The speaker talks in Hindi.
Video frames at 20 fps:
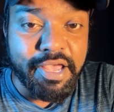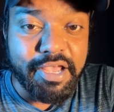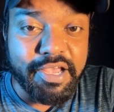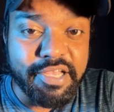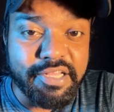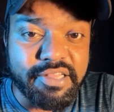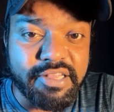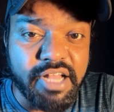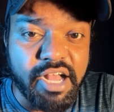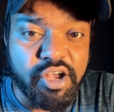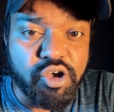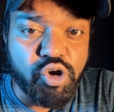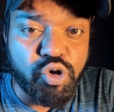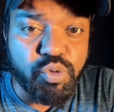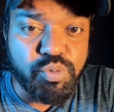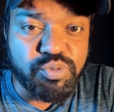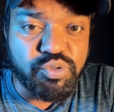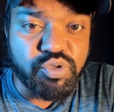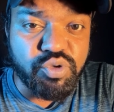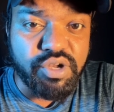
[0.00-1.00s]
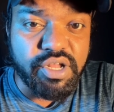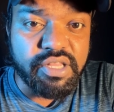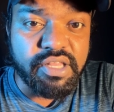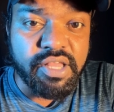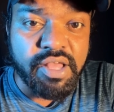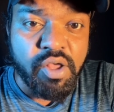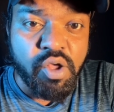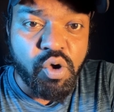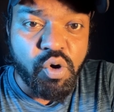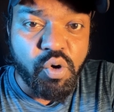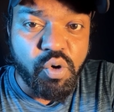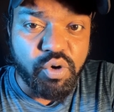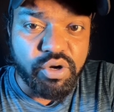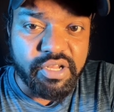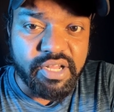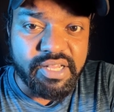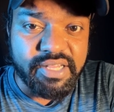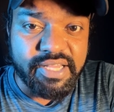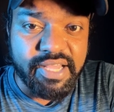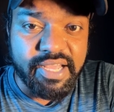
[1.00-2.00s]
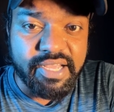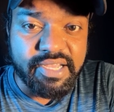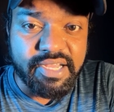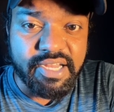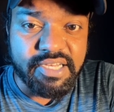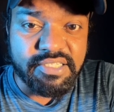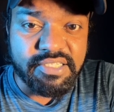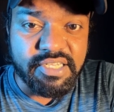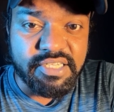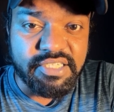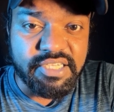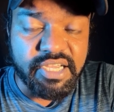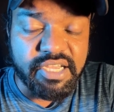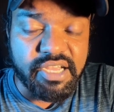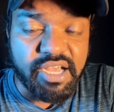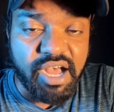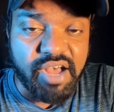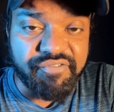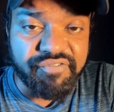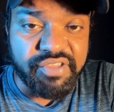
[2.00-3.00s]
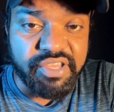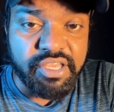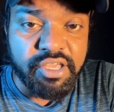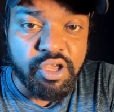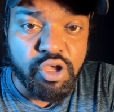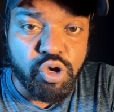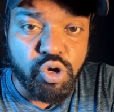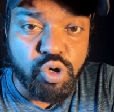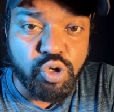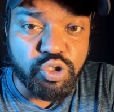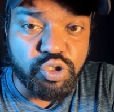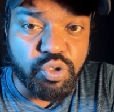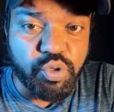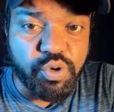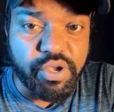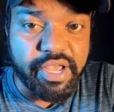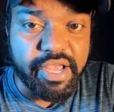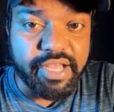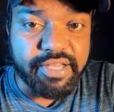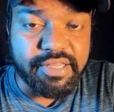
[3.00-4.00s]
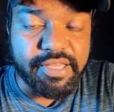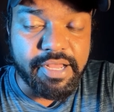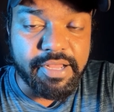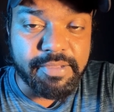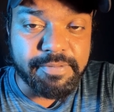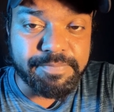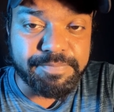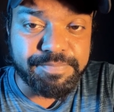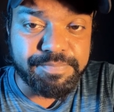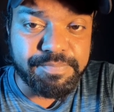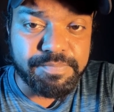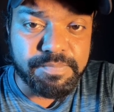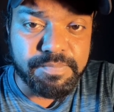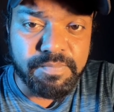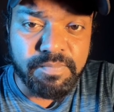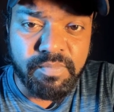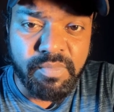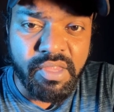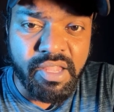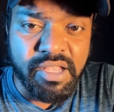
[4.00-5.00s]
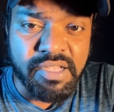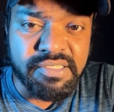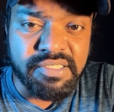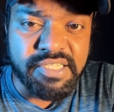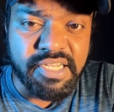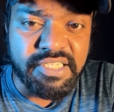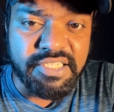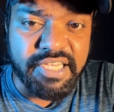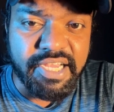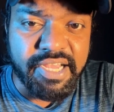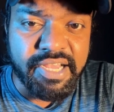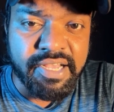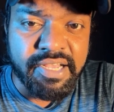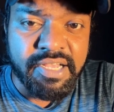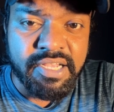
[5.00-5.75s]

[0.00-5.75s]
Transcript: इतना खूबसूरत होटल देखकर संजय काफ़ी खुश हो गया था संजय